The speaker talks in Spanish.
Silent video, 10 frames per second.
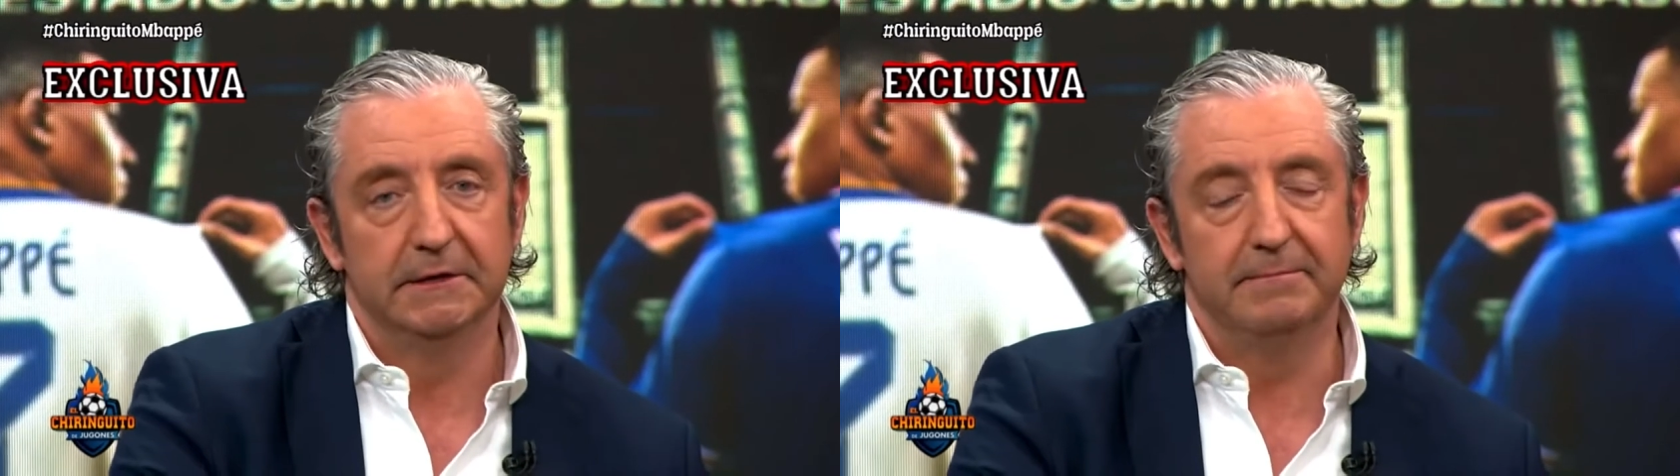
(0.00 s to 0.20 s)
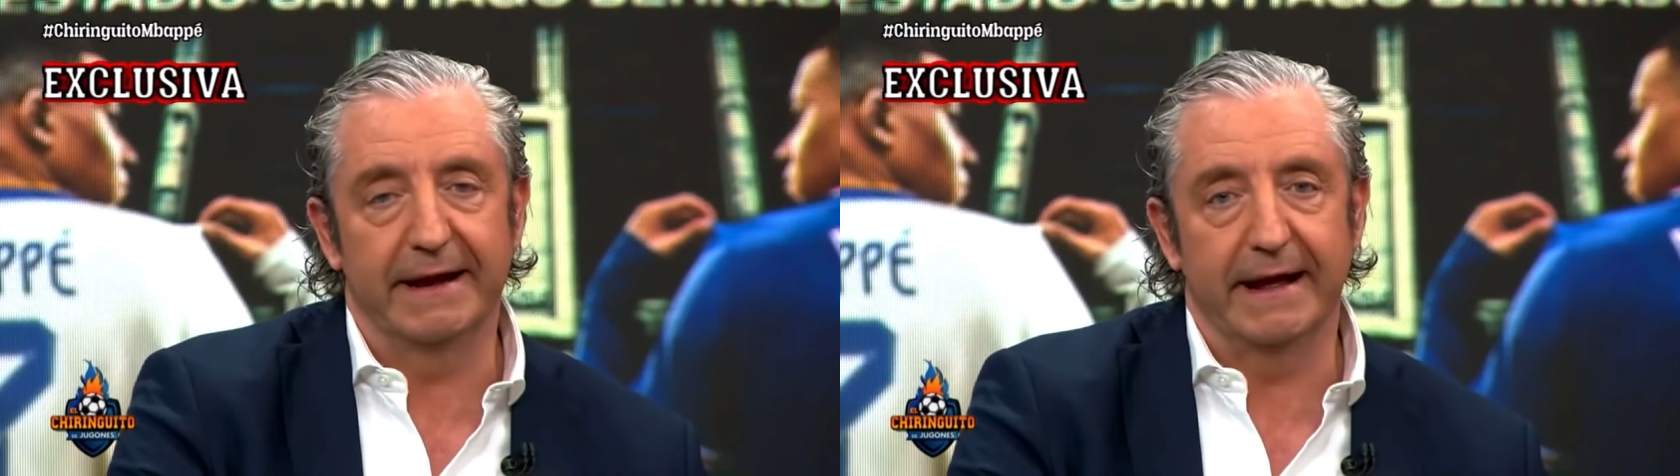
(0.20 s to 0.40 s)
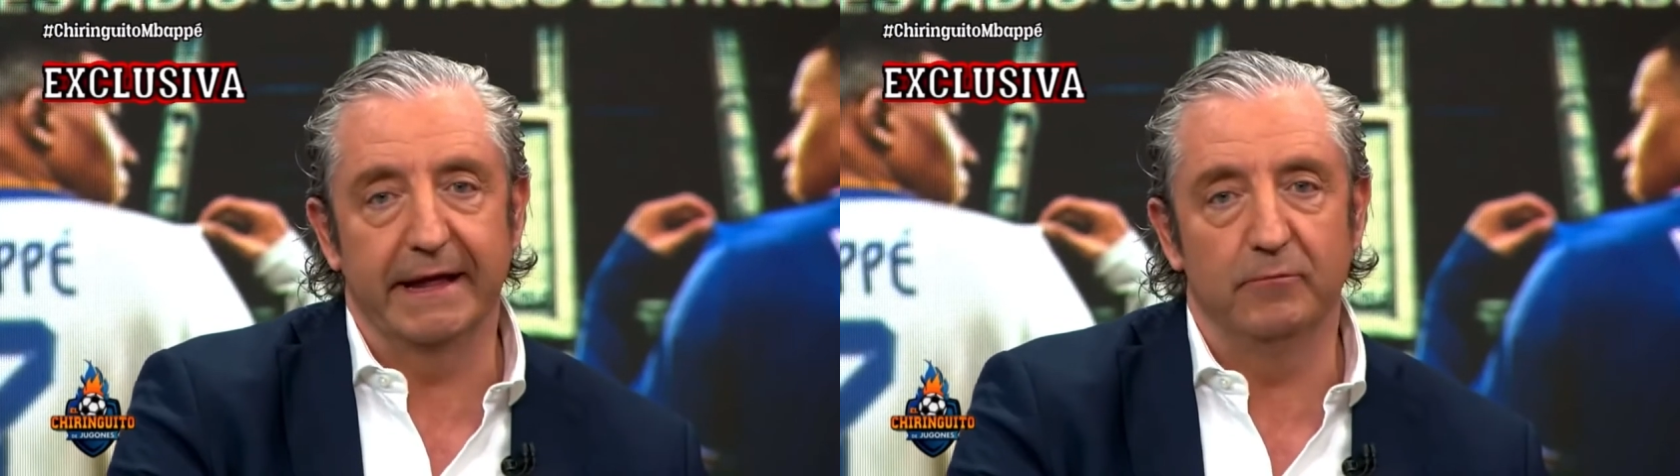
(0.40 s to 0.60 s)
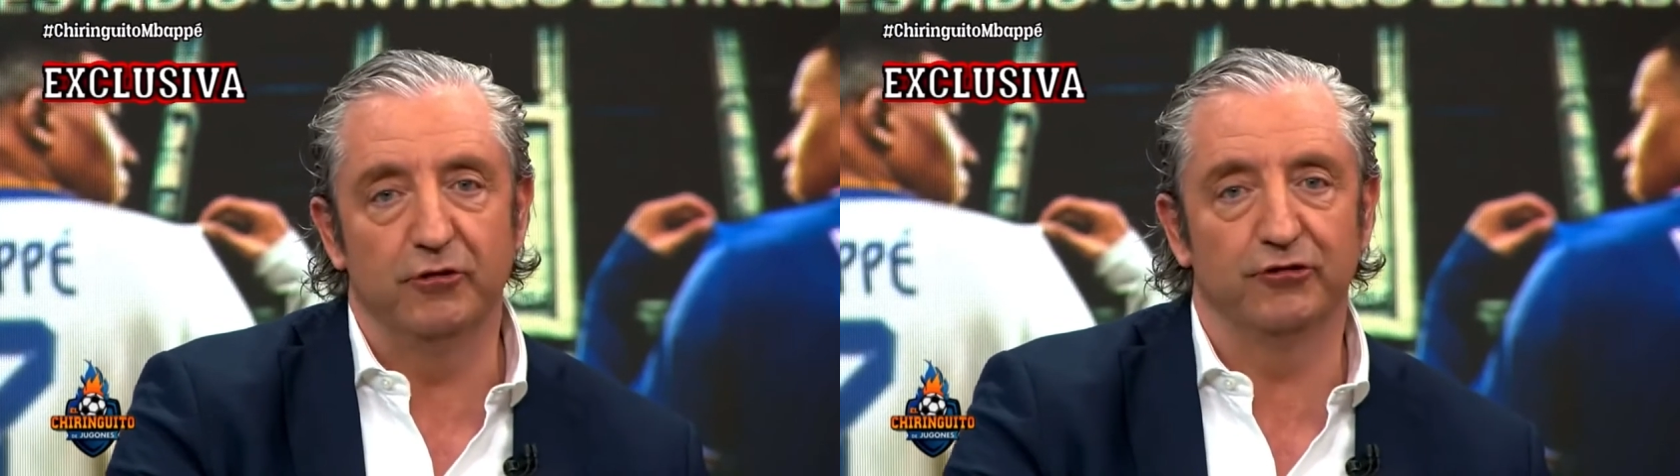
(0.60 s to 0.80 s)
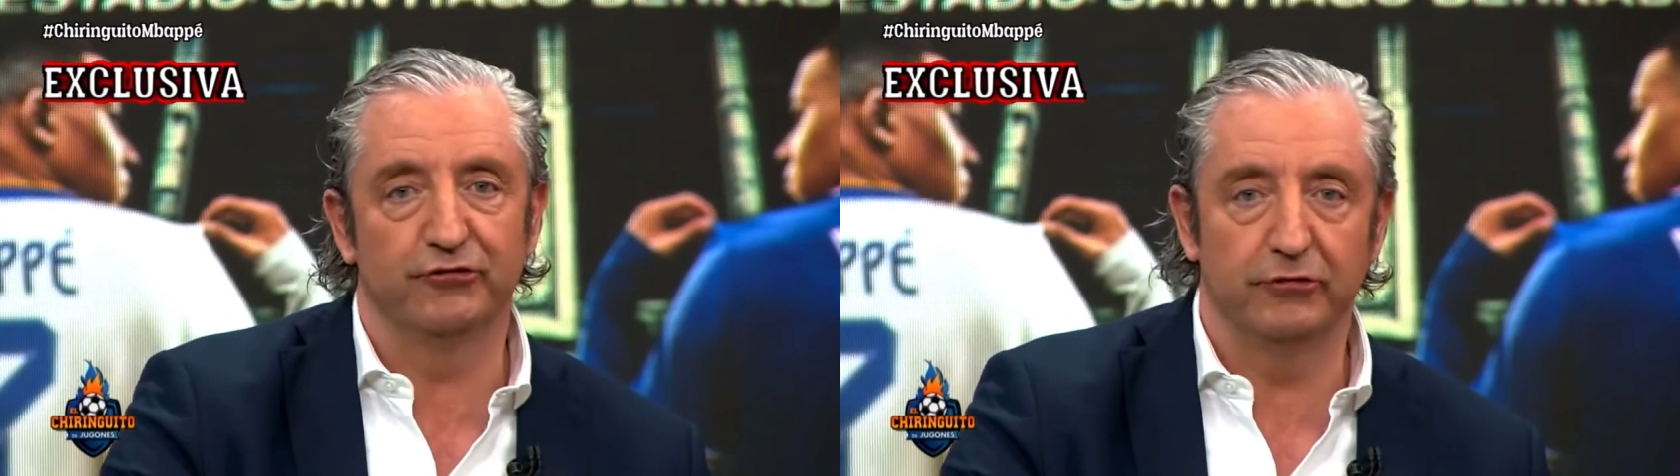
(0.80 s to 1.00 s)

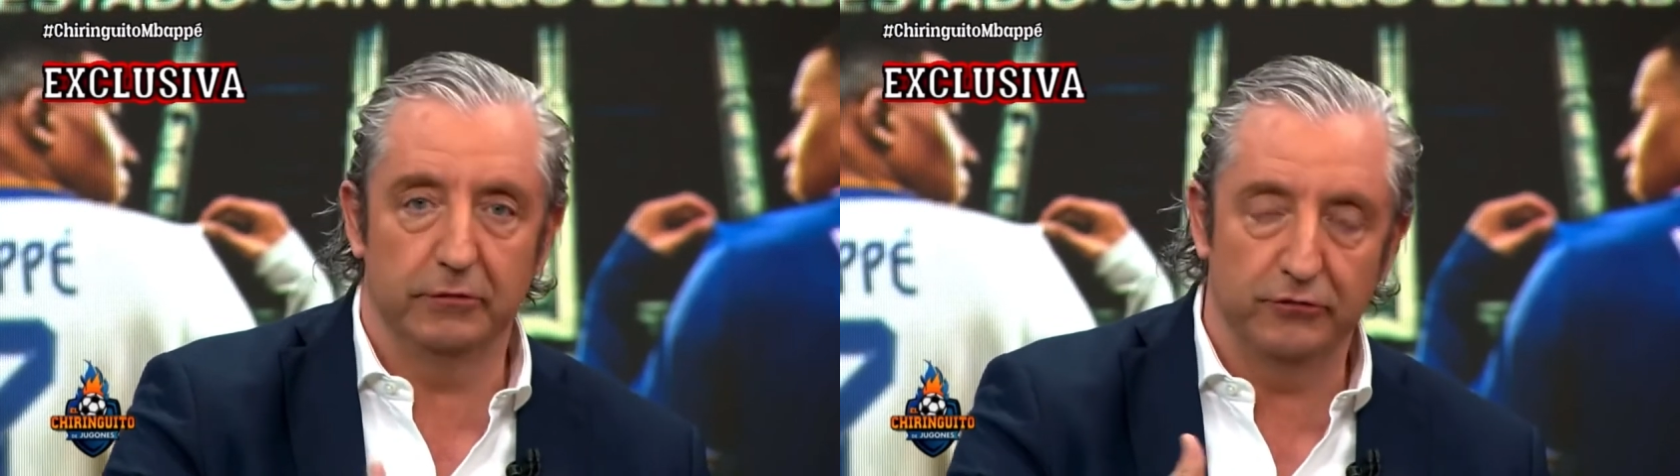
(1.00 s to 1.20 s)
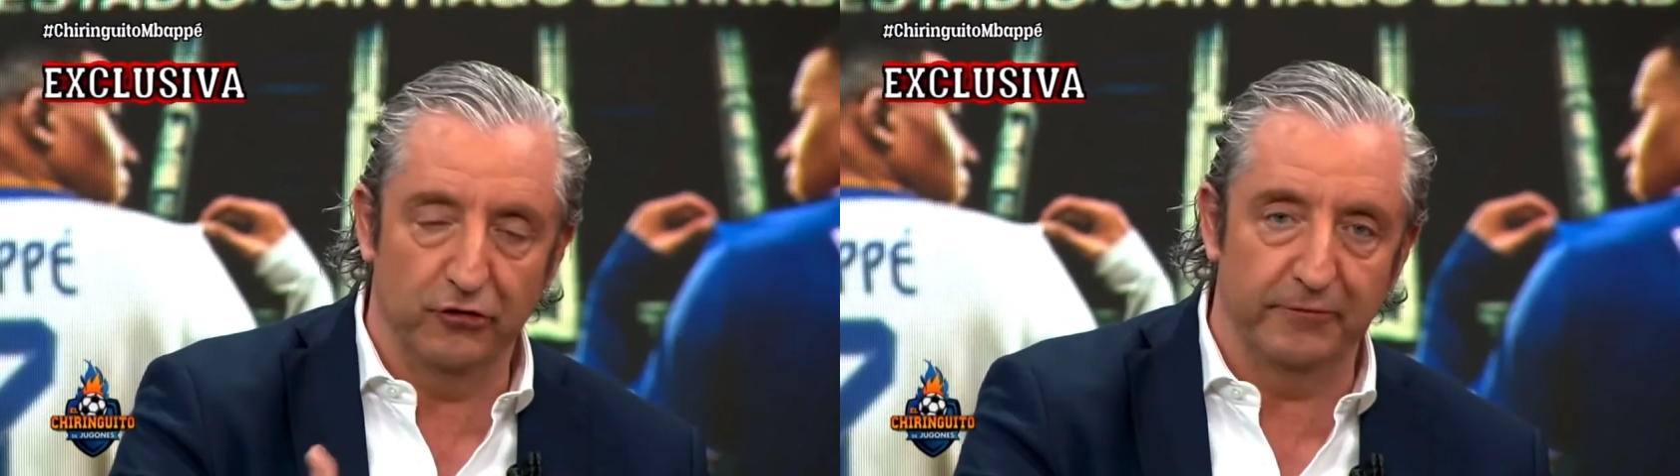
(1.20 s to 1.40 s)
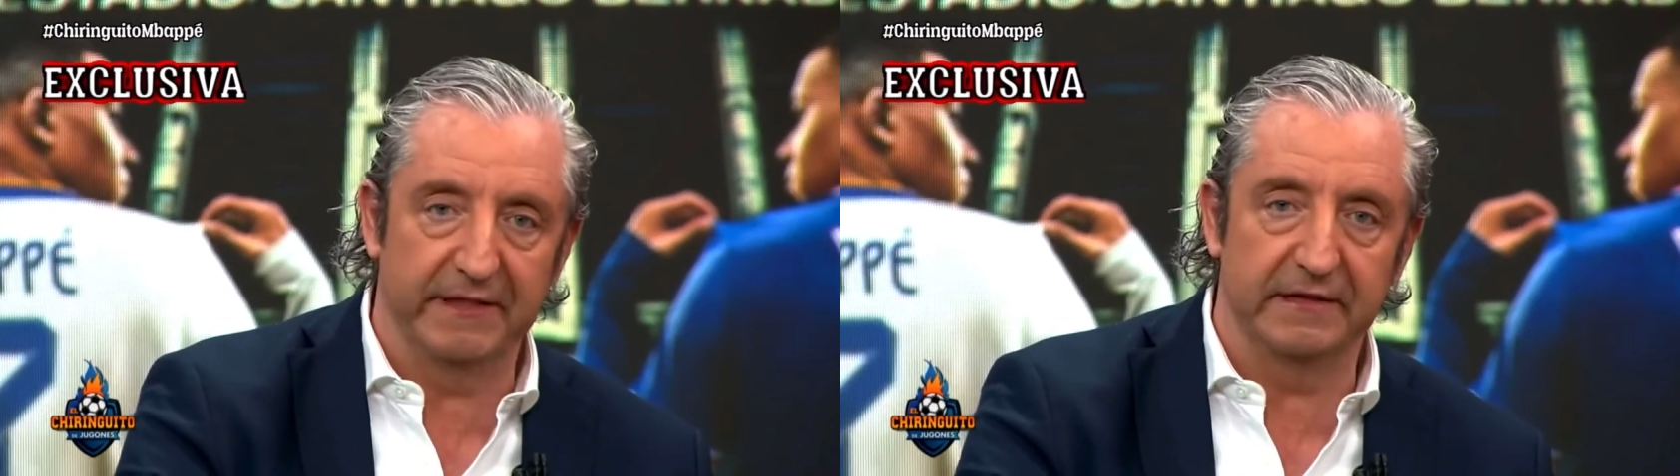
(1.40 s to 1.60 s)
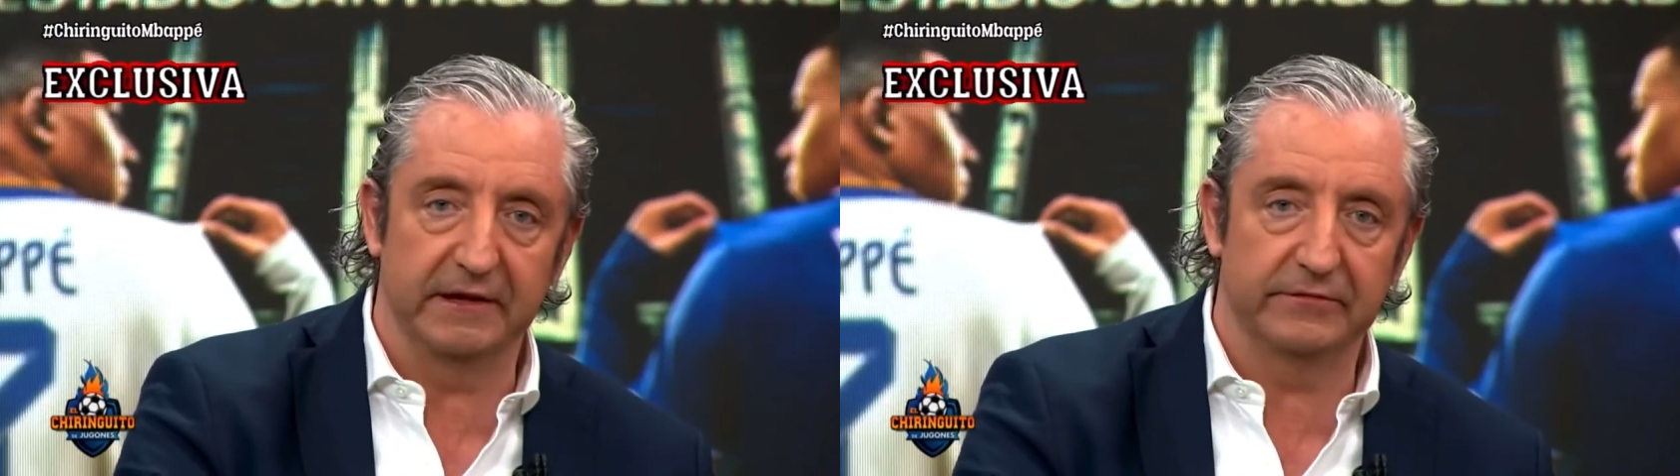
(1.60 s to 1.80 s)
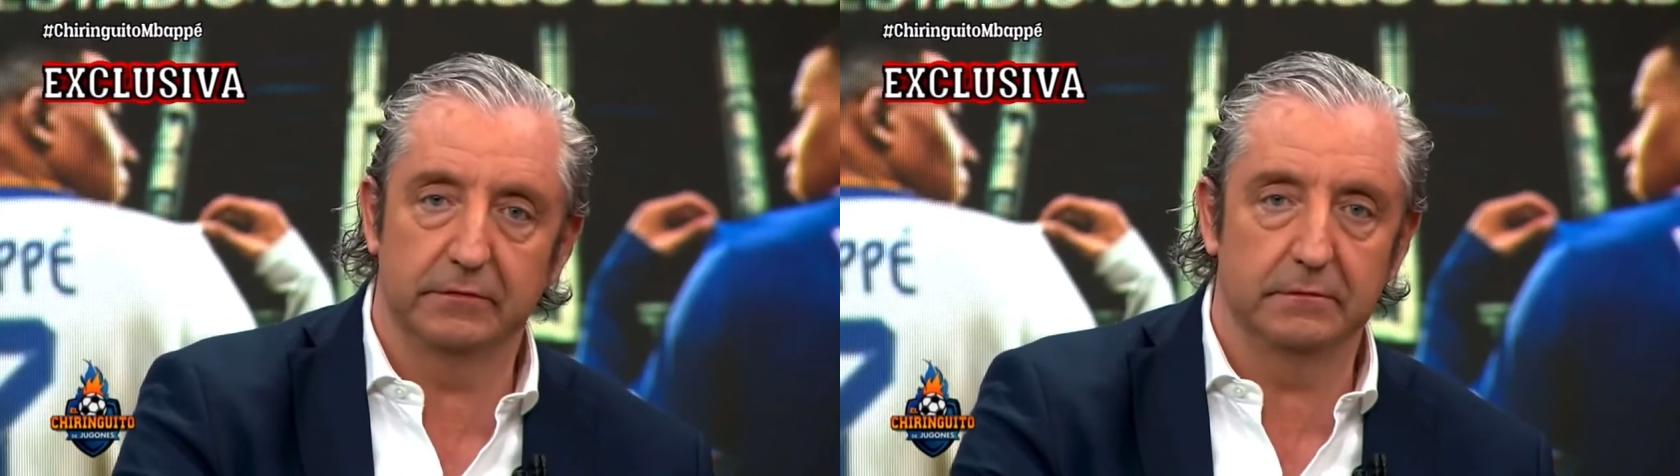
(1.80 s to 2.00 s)
marcaríamos dos
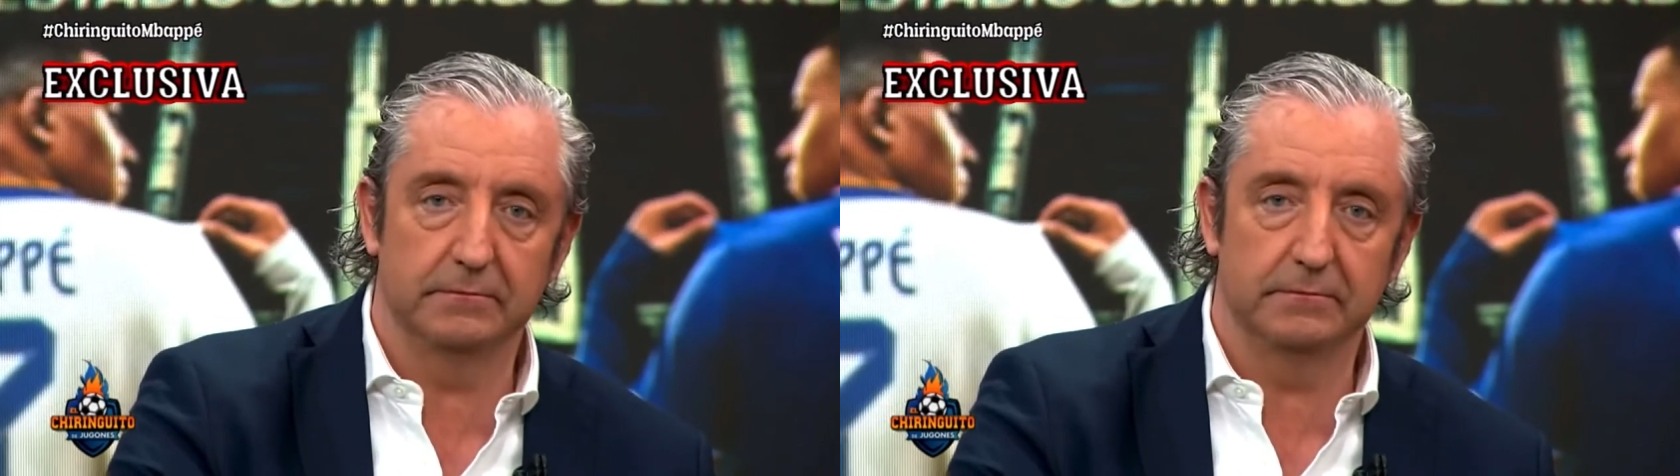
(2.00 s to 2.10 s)
veces